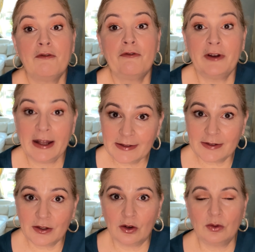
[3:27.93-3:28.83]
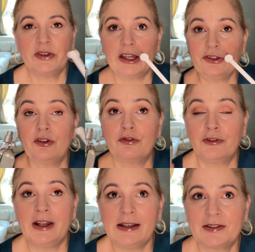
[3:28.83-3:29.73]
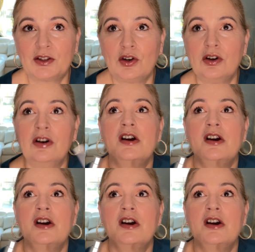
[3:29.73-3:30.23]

fresco, un tanto fresco,